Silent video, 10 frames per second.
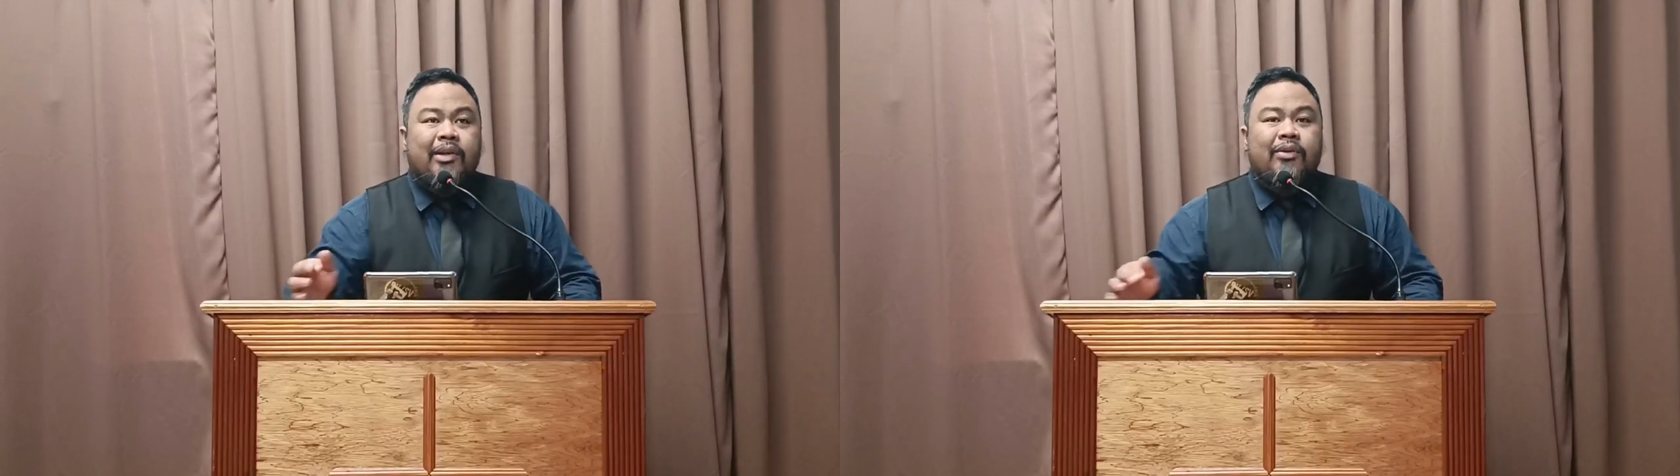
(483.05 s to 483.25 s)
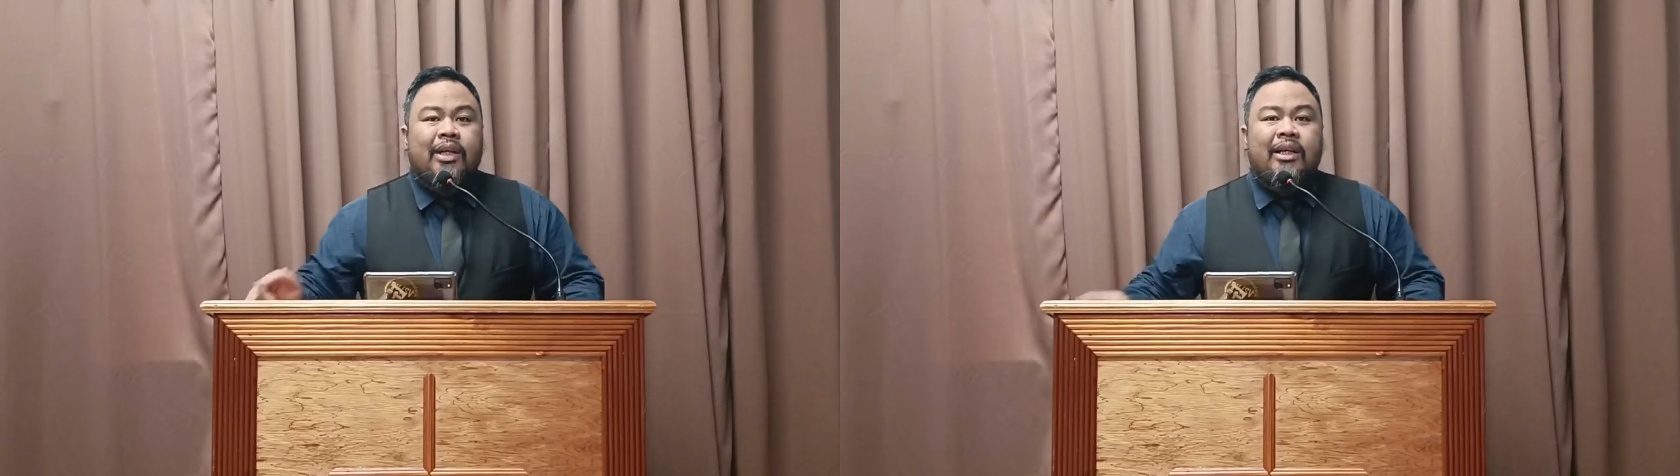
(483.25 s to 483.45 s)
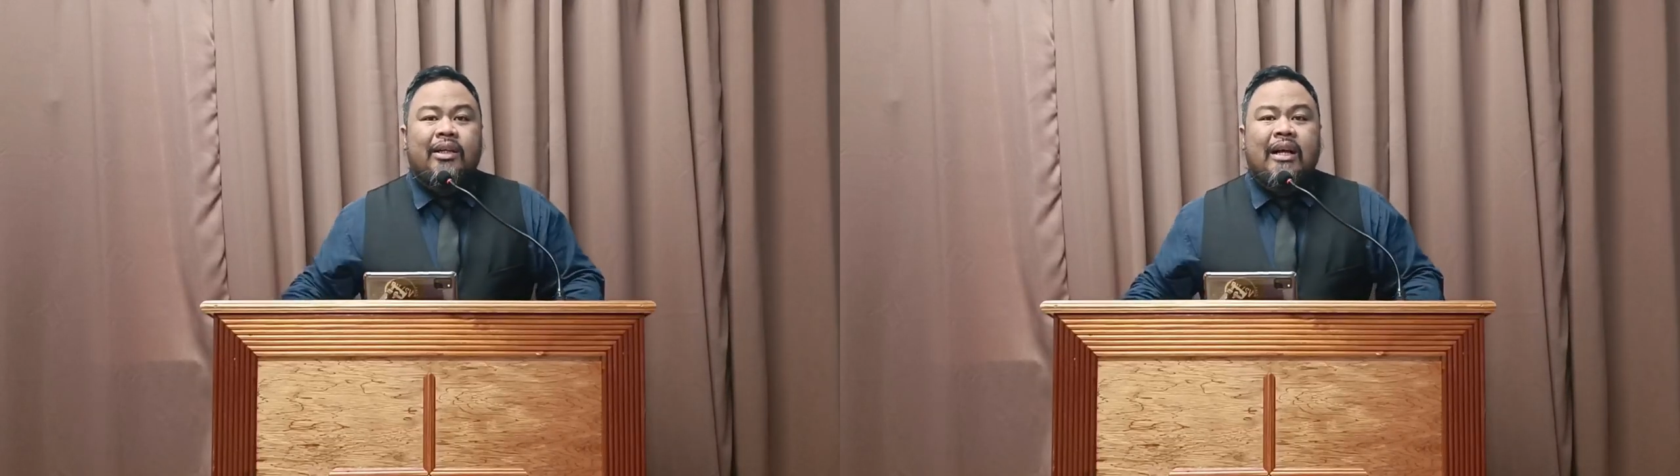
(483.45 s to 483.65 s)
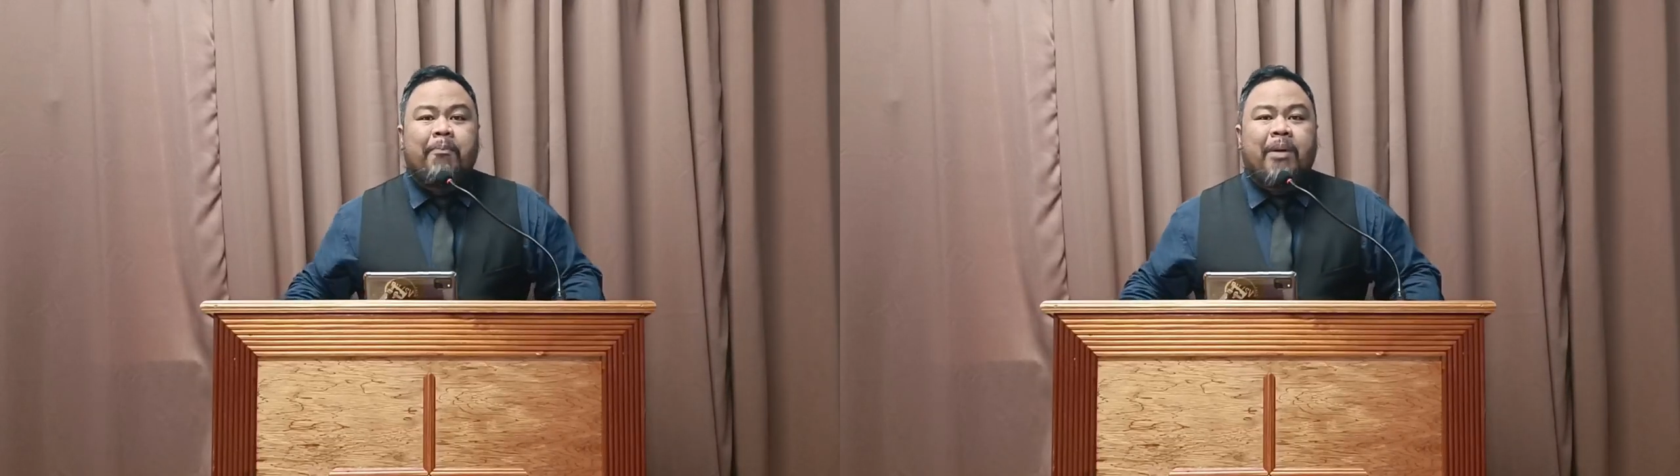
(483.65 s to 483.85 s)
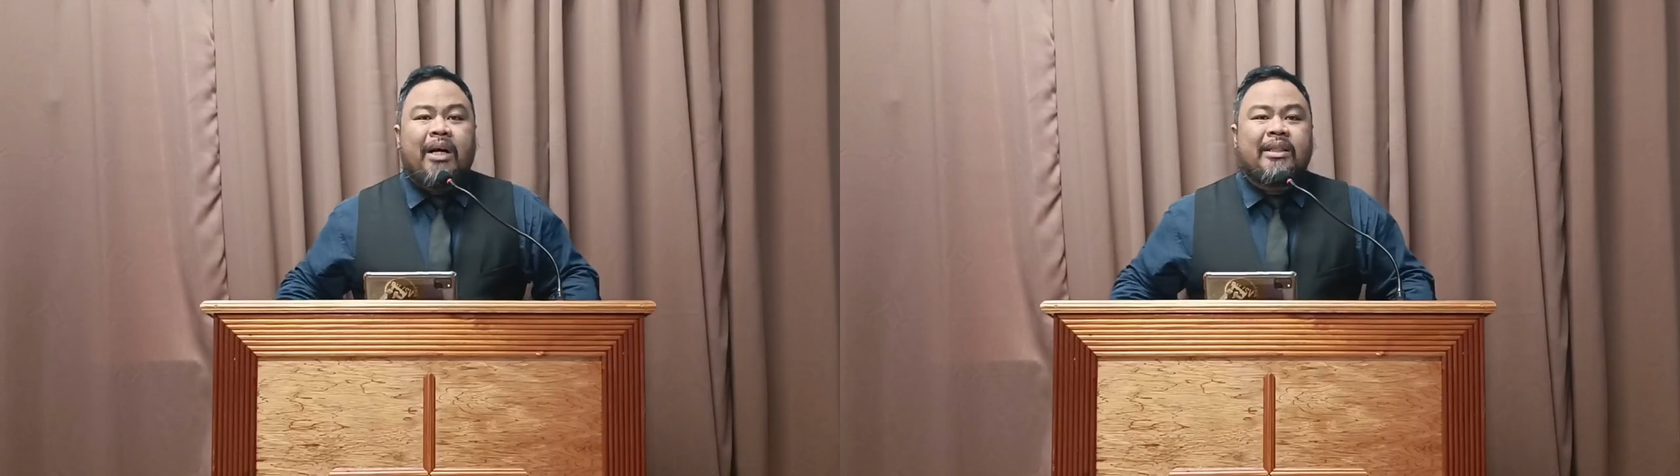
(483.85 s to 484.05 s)
noon ay
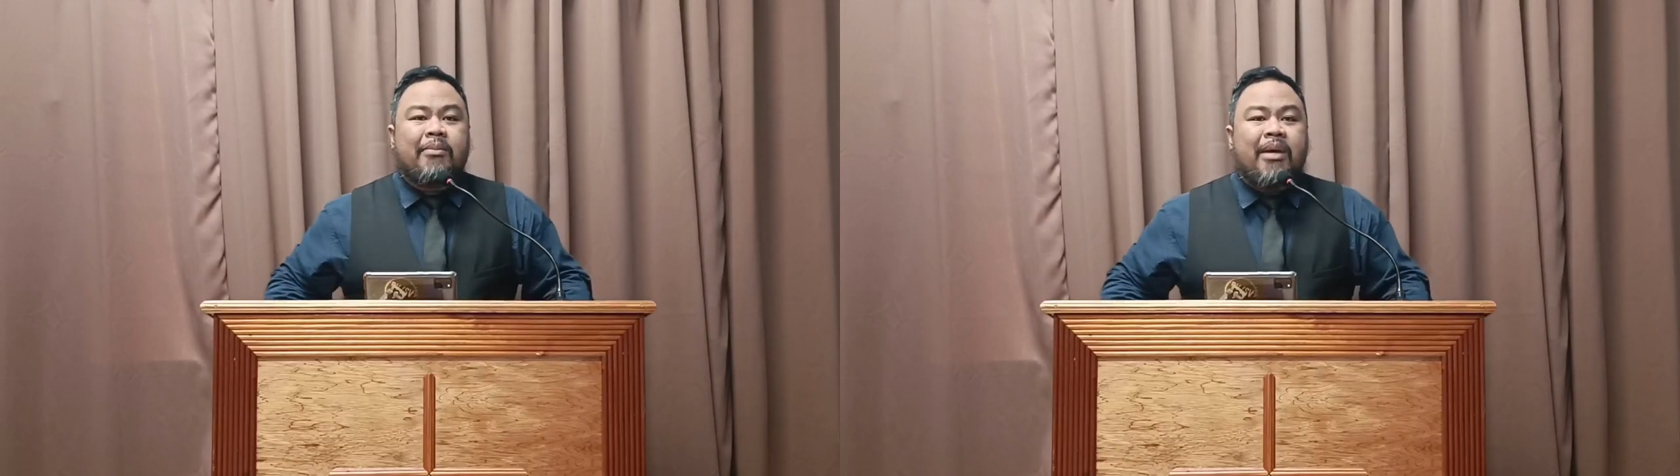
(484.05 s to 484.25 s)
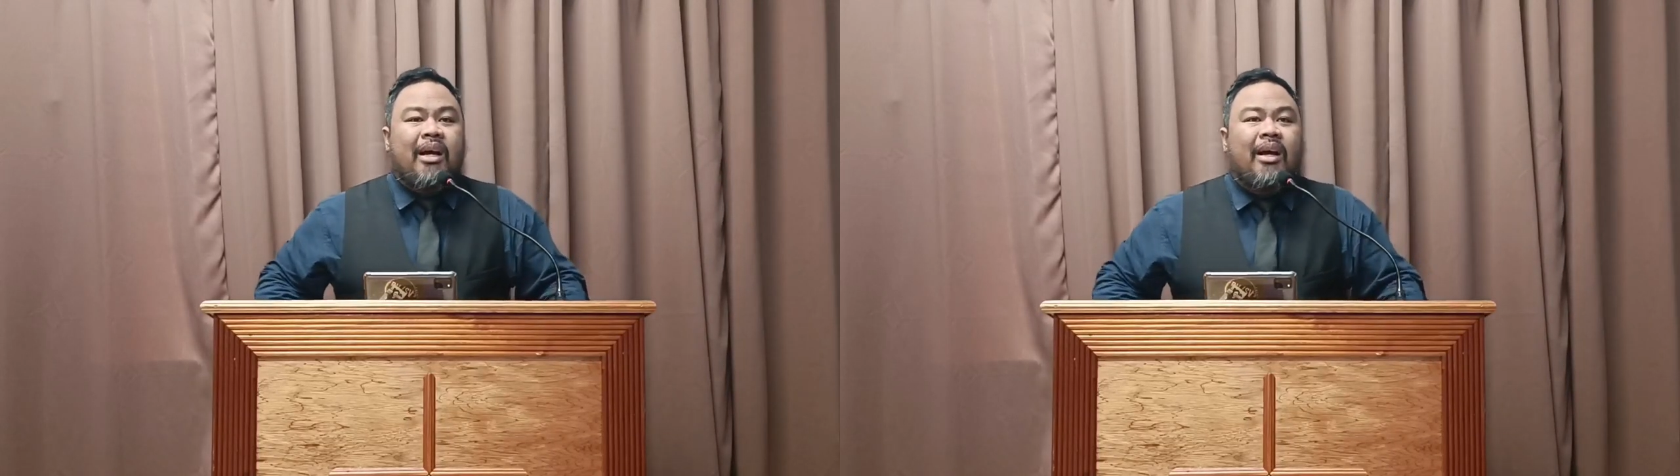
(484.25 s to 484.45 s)
napakasama